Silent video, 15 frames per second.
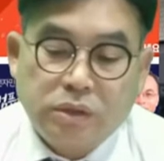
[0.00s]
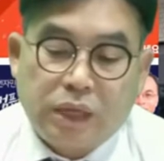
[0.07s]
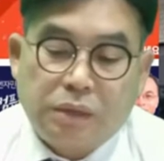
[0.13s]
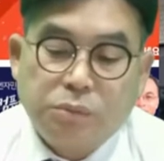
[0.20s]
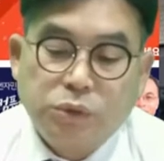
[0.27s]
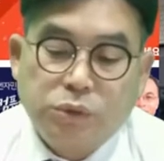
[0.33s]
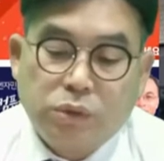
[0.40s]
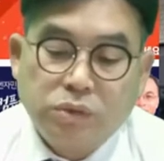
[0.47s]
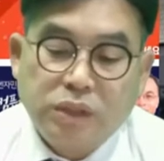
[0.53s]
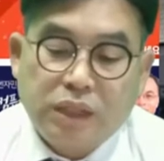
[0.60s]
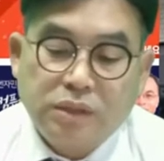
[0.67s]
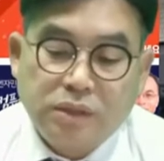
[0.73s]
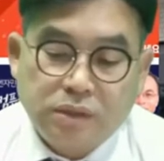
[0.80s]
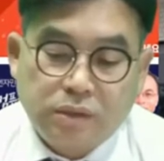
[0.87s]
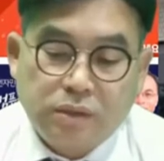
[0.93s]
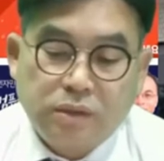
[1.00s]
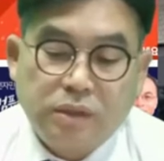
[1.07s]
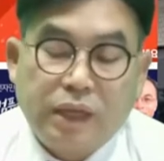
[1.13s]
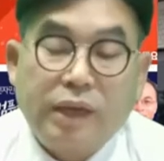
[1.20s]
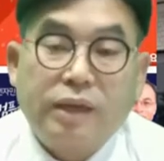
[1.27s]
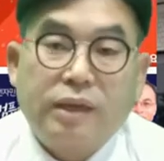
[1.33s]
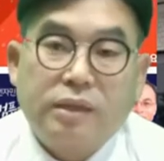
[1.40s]
사무총장직을
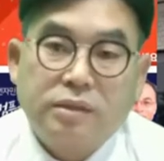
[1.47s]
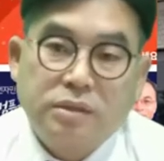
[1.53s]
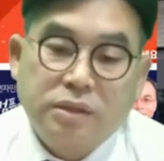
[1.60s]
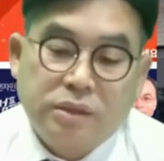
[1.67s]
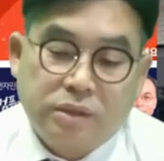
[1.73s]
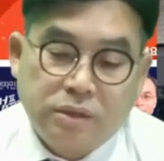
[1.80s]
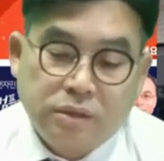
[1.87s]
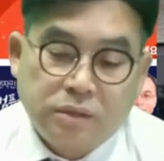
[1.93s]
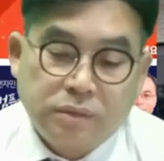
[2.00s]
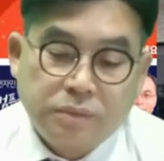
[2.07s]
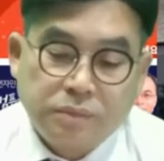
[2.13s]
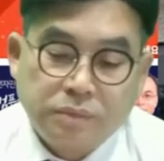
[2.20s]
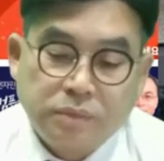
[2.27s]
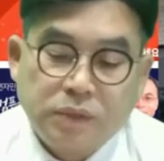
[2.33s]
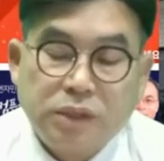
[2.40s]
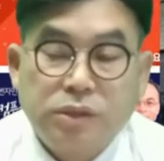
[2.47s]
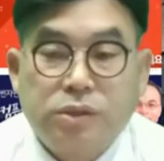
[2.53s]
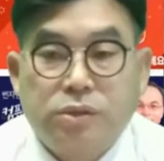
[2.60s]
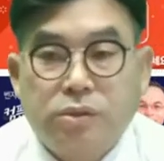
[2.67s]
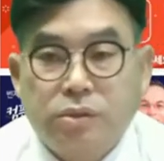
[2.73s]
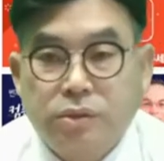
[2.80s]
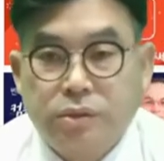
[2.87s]
대행하는 일은
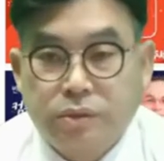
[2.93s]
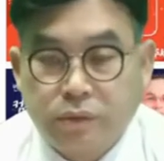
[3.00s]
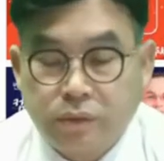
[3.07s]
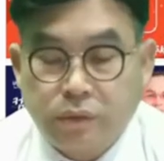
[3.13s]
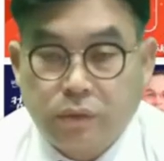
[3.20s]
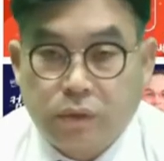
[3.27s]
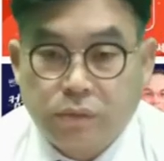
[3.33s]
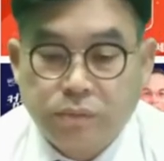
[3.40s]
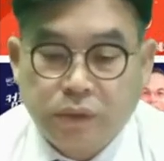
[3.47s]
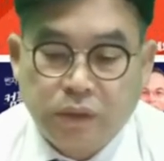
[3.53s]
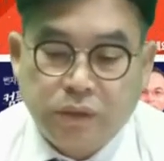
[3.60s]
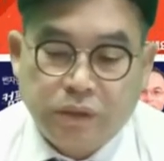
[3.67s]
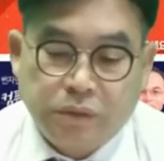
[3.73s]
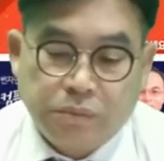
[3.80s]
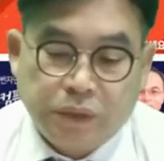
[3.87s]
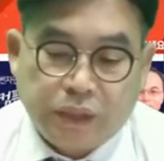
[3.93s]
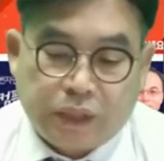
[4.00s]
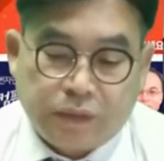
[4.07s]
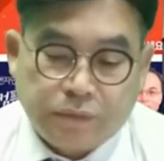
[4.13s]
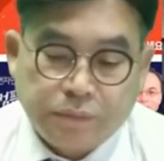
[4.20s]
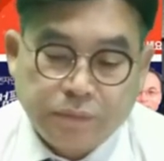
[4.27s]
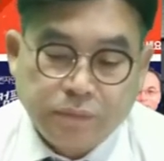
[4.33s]
있을 수 없는
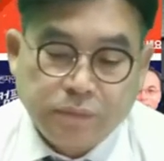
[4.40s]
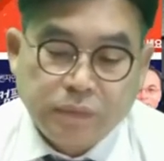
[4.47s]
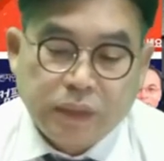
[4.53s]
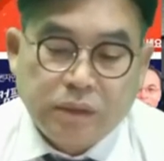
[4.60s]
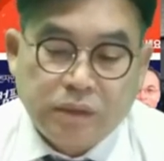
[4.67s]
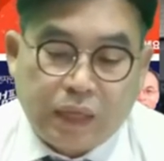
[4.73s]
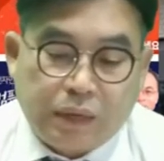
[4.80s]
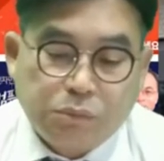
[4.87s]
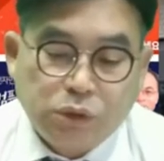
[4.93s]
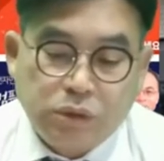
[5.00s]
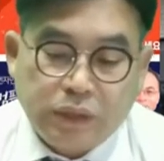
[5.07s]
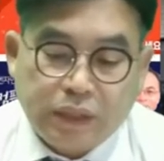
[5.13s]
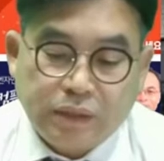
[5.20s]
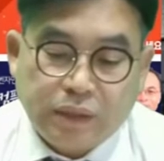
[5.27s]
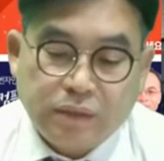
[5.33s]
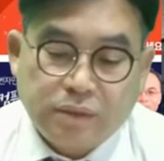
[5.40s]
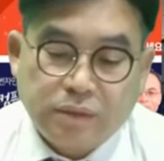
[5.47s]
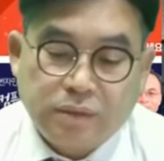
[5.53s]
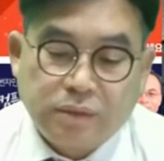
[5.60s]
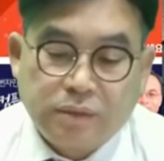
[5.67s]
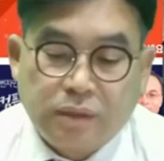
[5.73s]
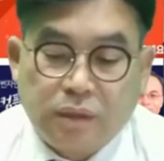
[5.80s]
일입니다.
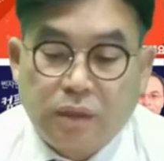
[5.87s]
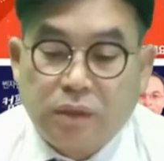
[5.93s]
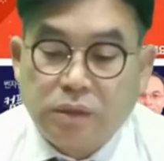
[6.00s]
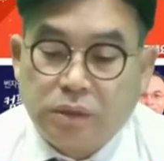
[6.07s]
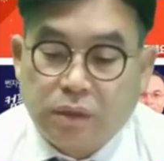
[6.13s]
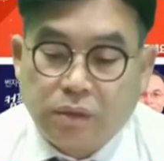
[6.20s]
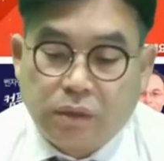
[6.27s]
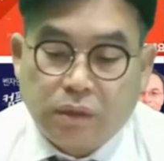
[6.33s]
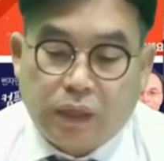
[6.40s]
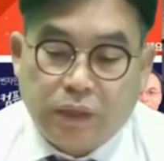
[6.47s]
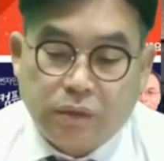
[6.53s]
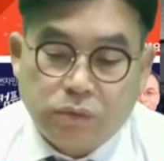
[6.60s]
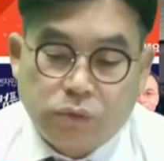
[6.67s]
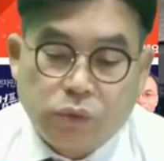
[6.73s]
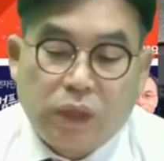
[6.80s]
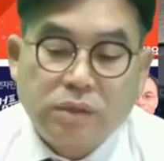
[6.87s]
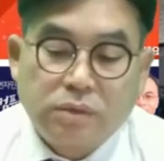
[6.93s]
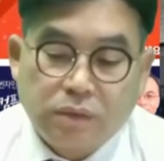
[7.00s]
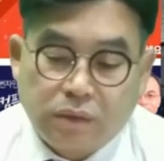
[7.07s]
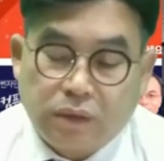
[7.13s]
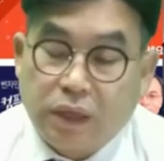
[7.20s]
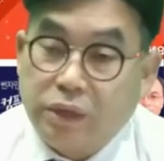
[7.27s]
사무차장은 선거관,
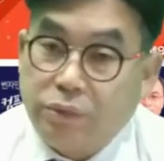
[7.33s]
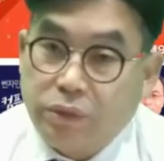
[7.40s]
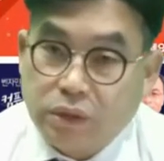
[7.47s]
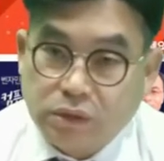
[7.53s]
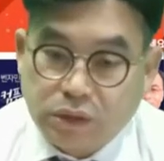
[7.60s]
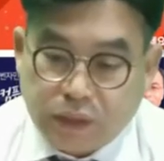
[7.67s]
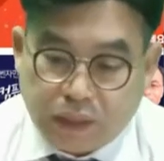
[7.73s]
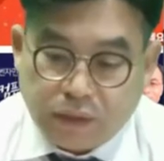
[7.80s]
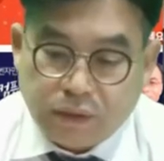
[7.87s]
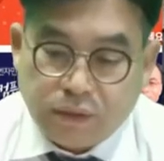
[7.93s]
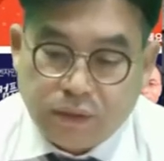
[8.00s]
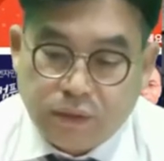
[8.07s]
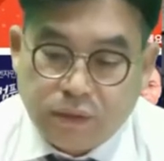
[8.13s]
중앙선거관리위원장,